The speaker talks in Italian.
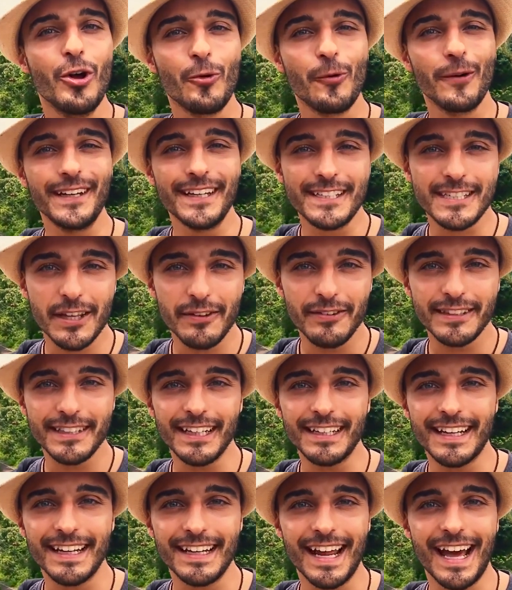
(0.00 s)
Quindi iscriviti
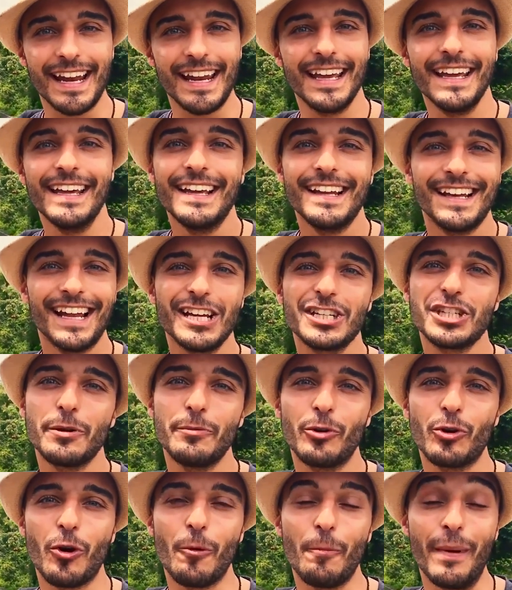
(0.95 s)
al canale,
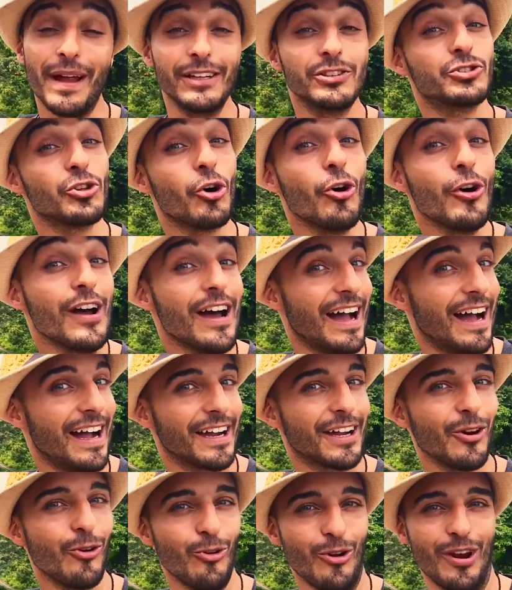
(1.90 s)
lasciami un commento,
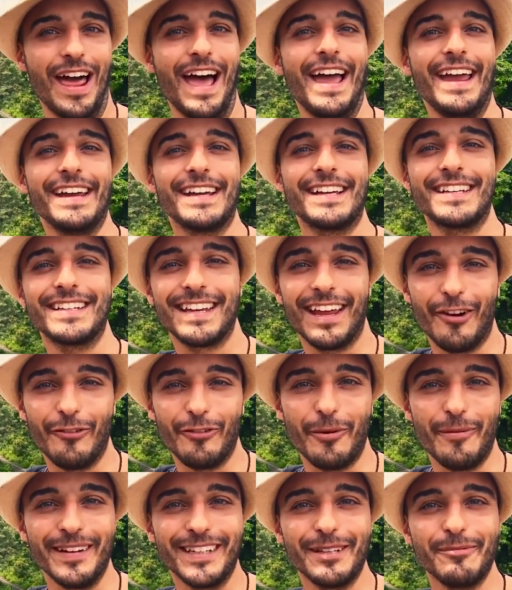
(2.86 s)
anche un like che
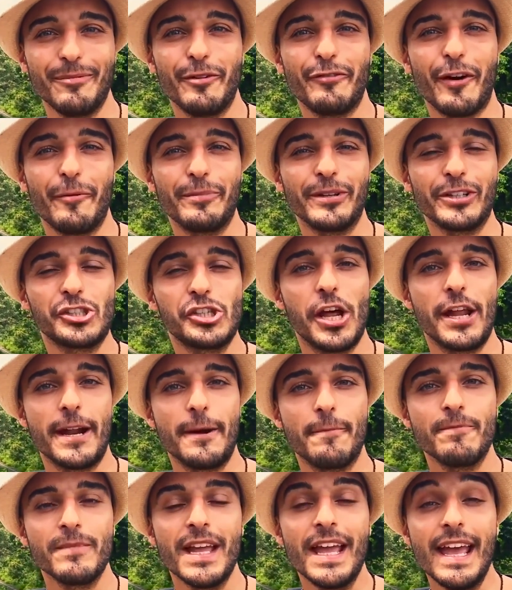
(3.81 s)
ovviamente mi fa
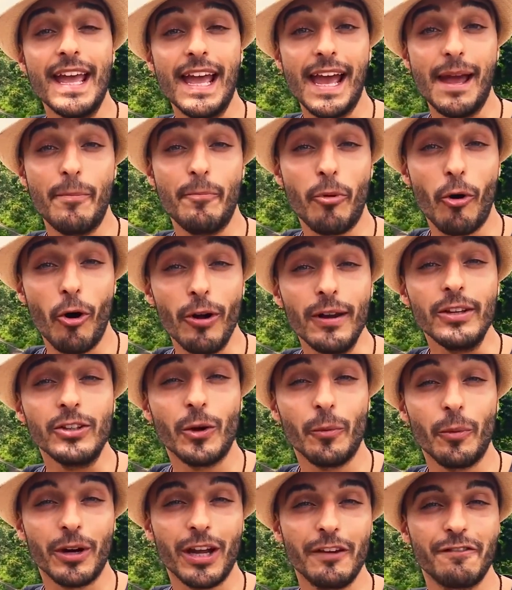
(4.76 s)
piacere e poi
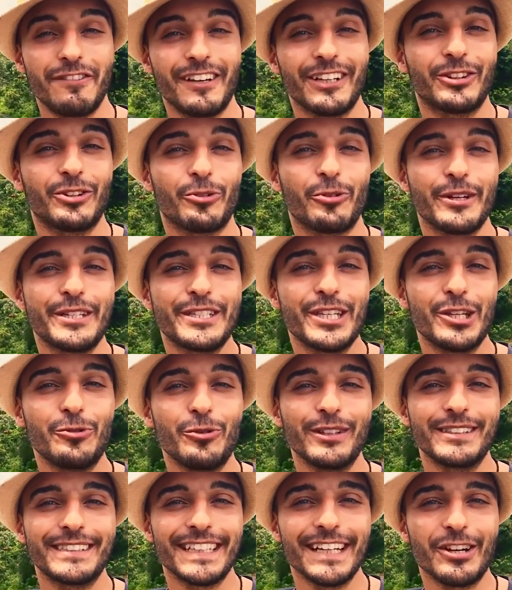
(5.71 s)
dopo che hai fatto queste
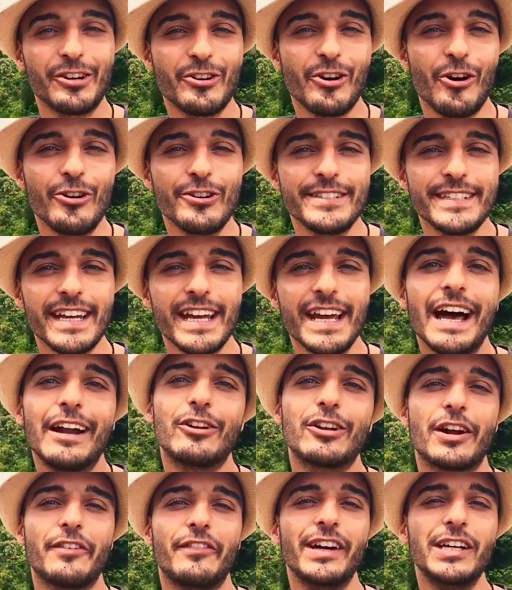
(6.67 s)
due o tre cose
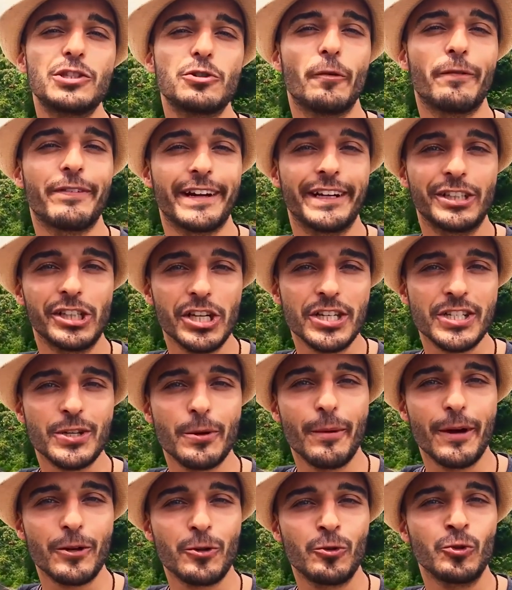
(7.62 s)
allora vai su
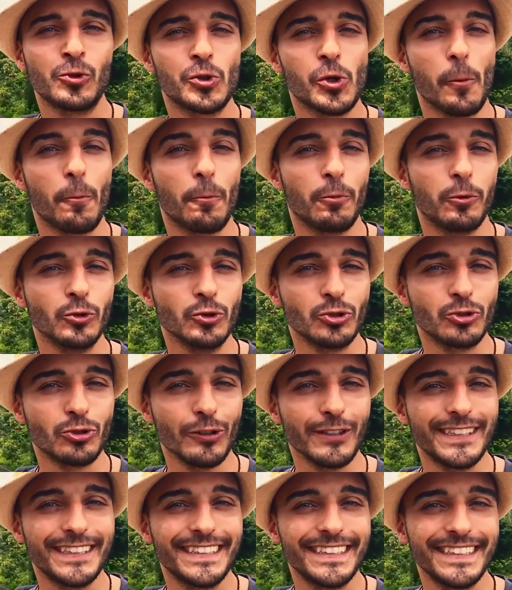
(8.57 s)

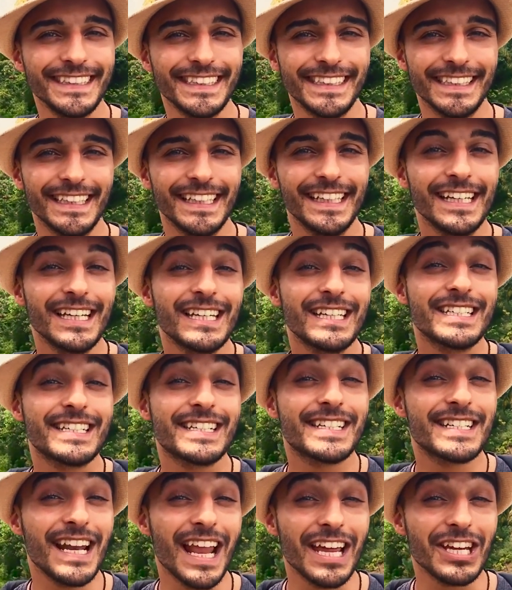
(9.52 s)
francescomarcuccio.it
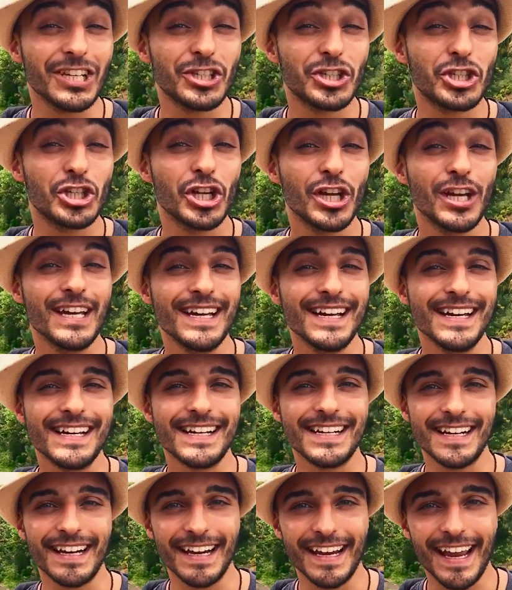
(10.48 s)
slash
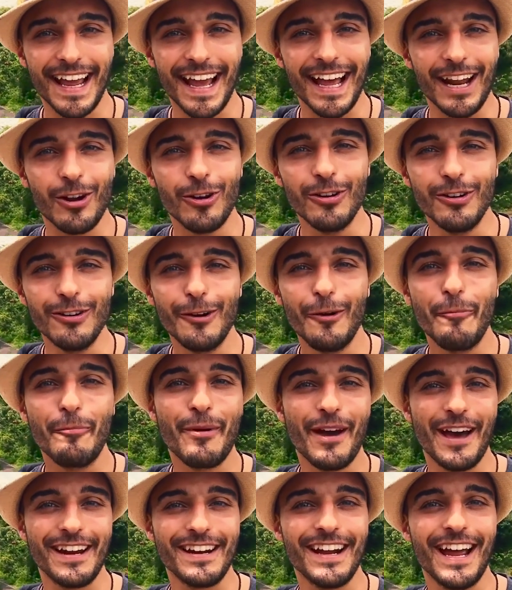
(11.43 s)
regalo
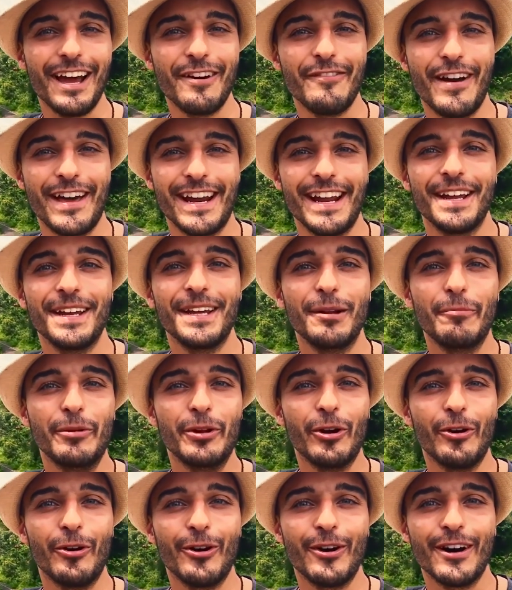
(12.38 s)
per avere il
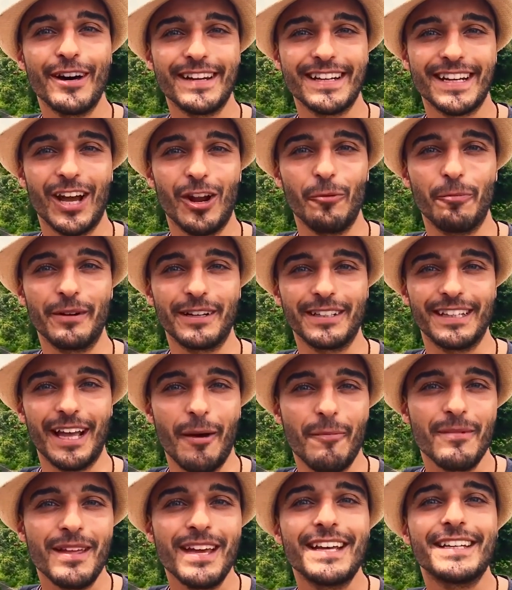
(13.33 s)
mio regalo per
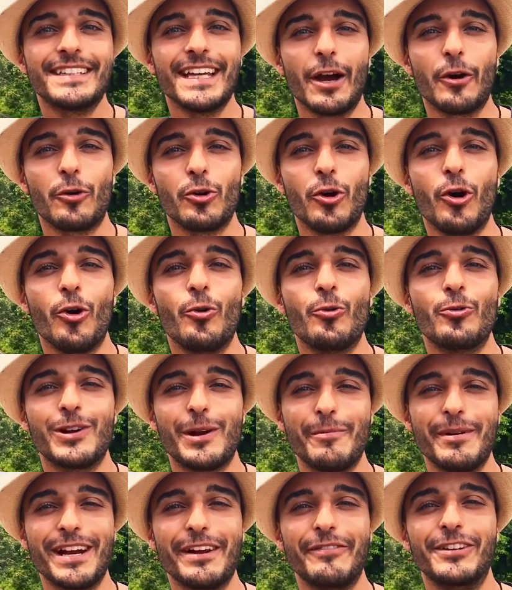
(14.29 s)
te. Ti auguro
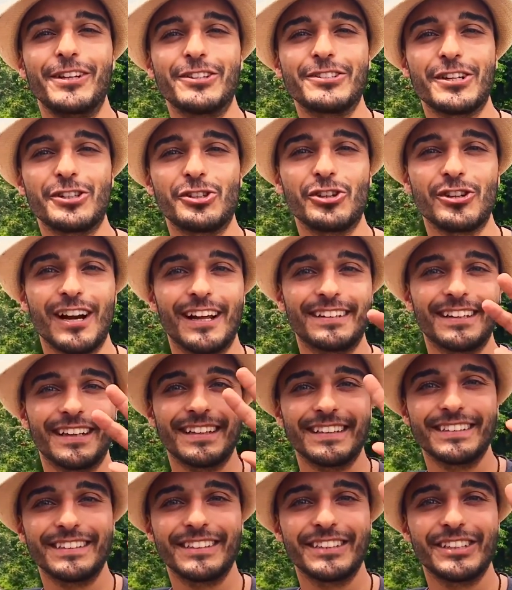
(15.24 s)
una meravigliosa giornata.
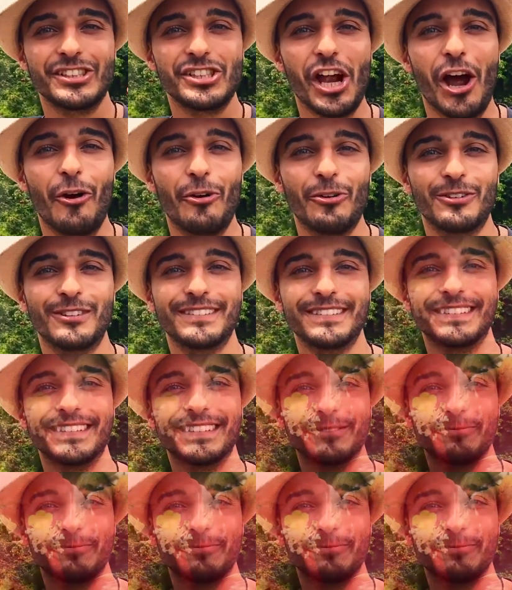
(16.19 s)
Ciao!